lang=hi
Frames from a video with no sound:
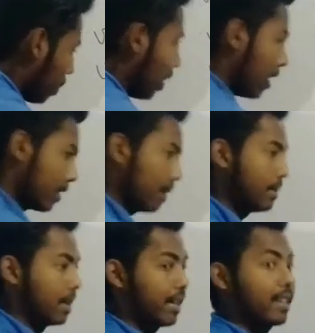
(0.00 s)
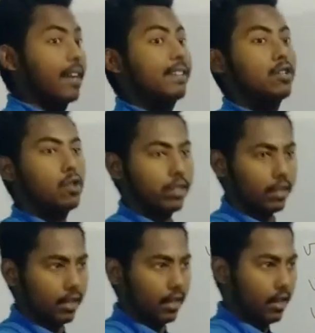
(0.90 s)
हो तभी लेकिन कैसे जोड़
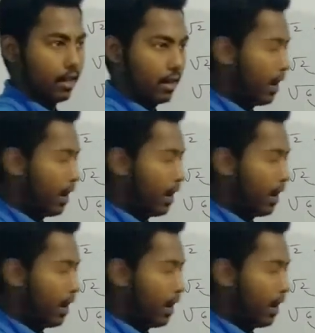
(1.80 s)
सकते हैं